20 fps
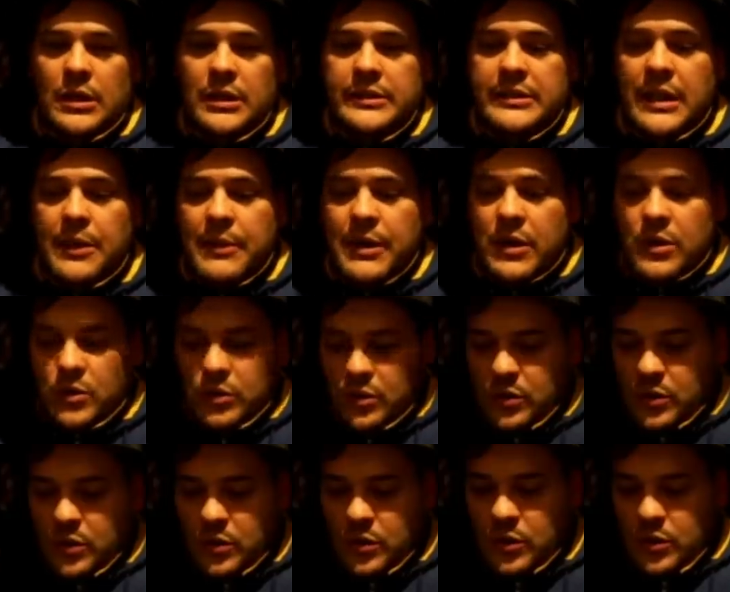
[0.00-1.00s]
El
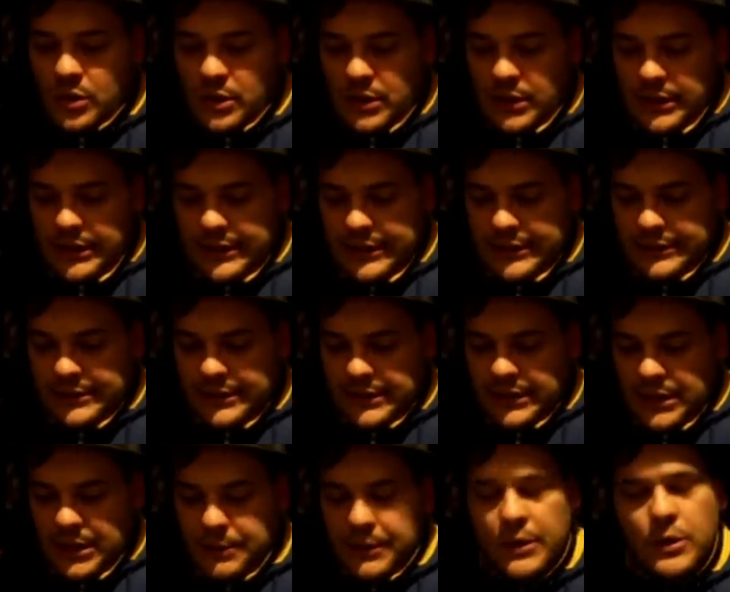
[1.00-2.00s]
trabajo eh,
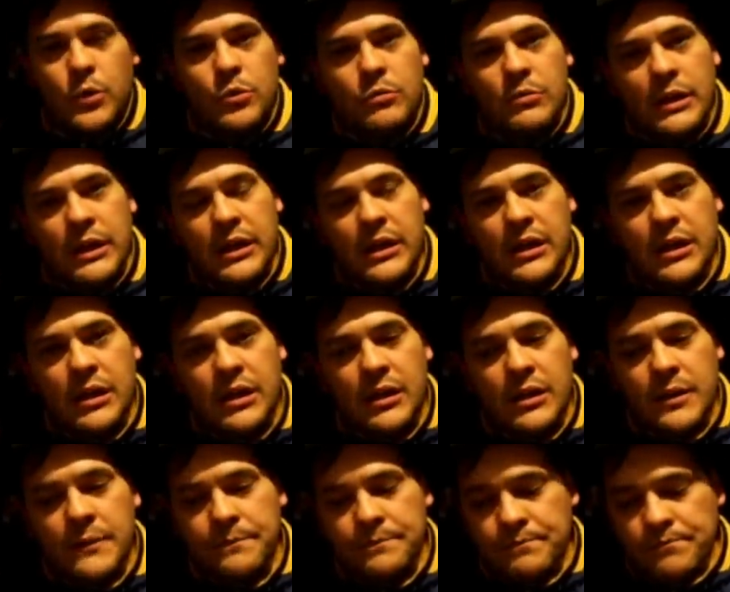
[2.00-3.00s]
tiene que ver con
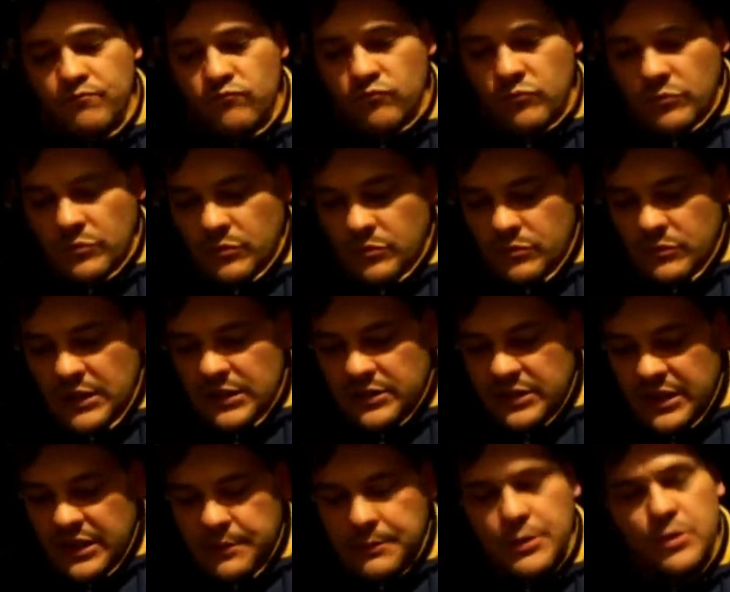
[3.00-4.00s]
un
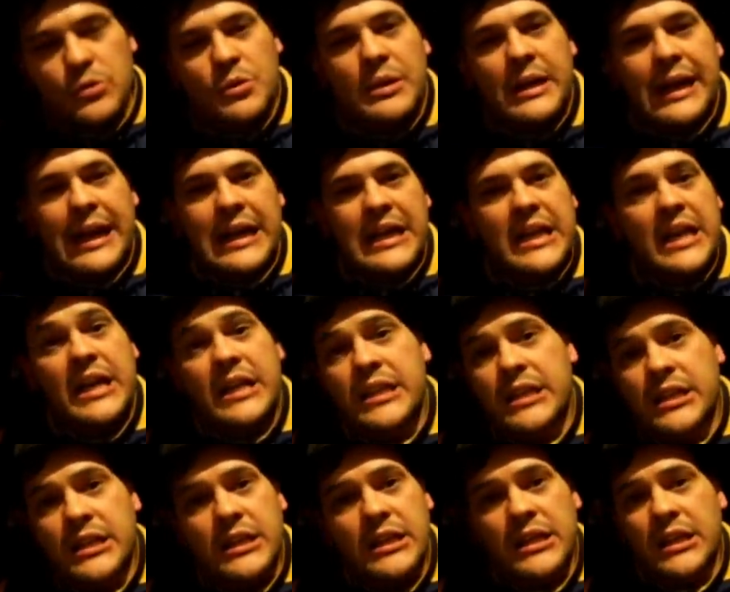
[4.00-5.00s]
entrenamiento sobre la calidad de
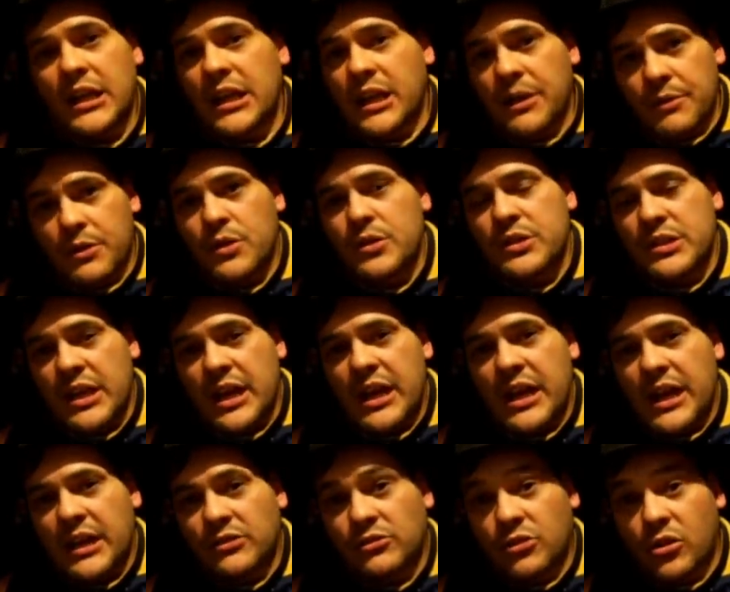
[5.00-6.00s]
energía y la velocidad
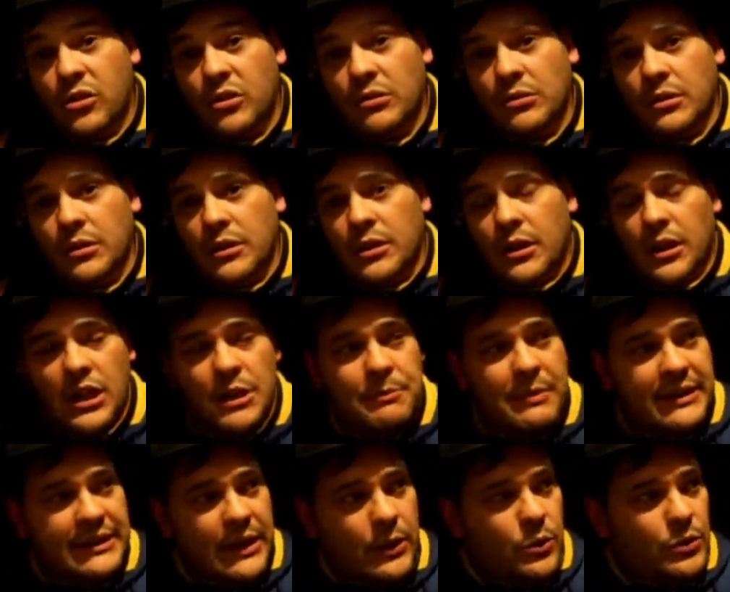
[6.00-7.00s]
del actor el
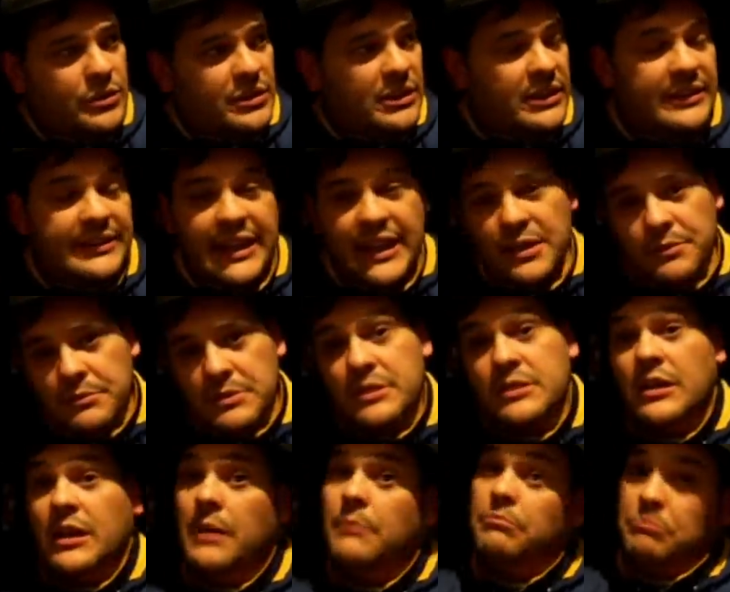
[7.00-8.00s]
espectáculo tiene
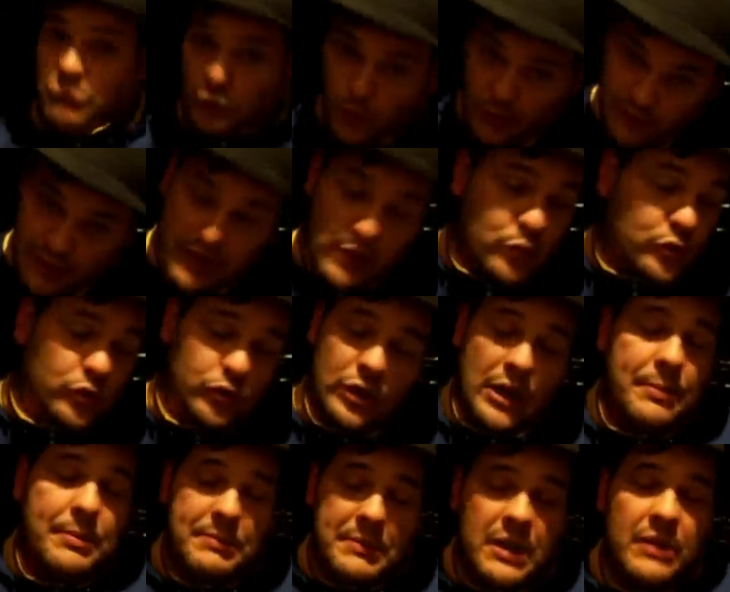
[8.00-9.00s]
timings que todavía incluso
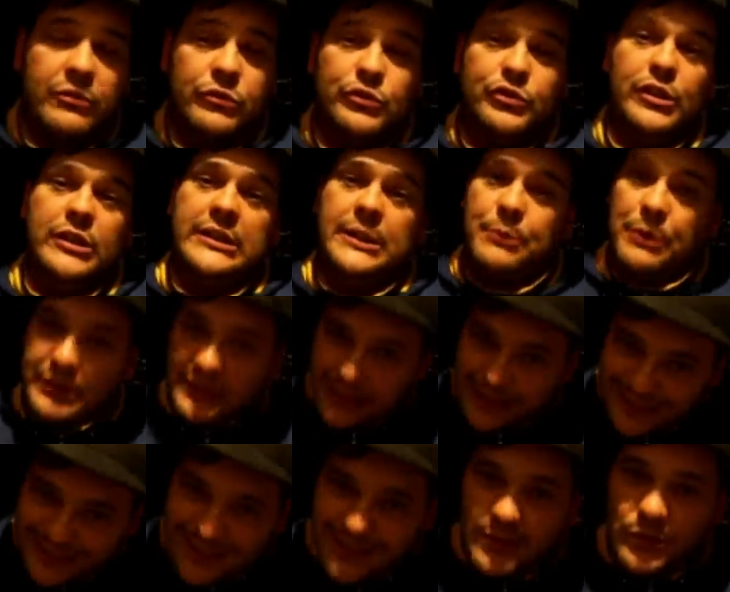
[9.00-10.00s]
son las primeras funciones, estamos
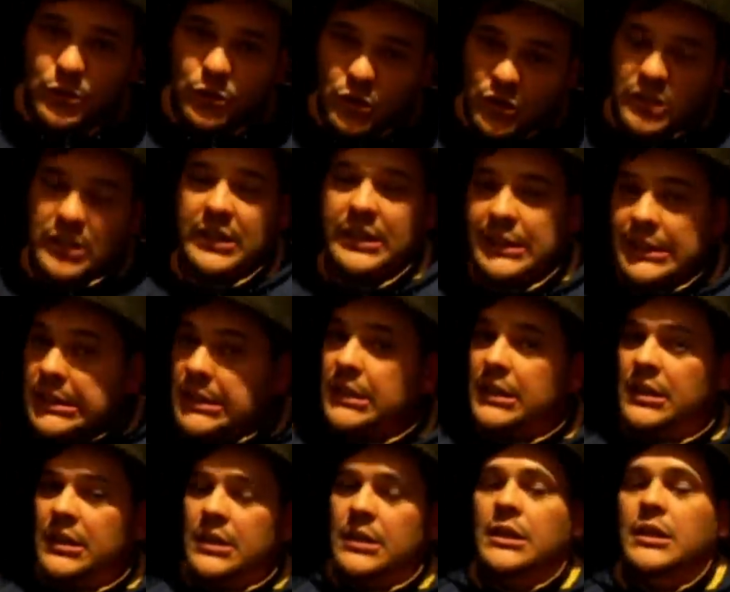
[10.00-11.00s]
tratando de ir
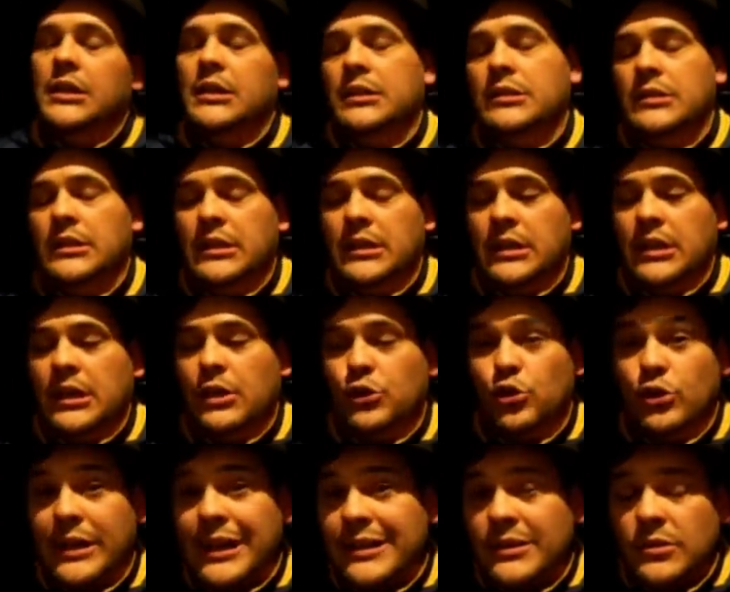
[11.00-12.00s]
este,
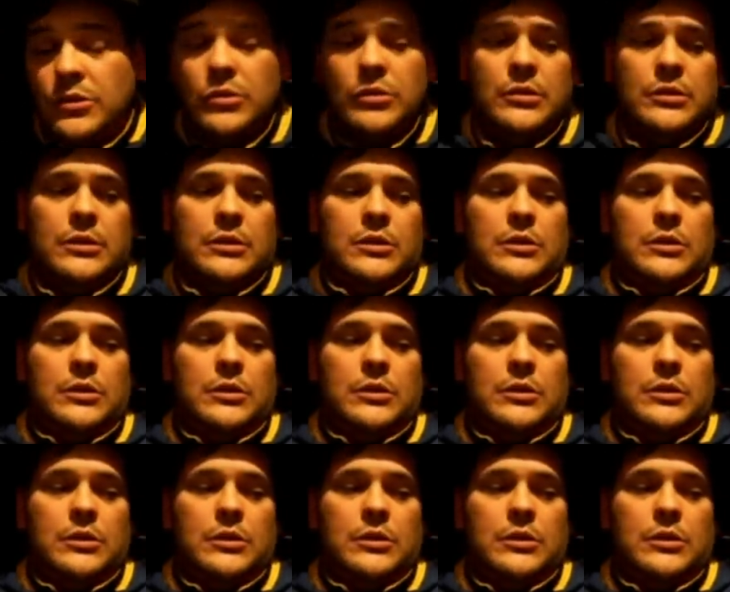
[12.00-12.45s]
retocando.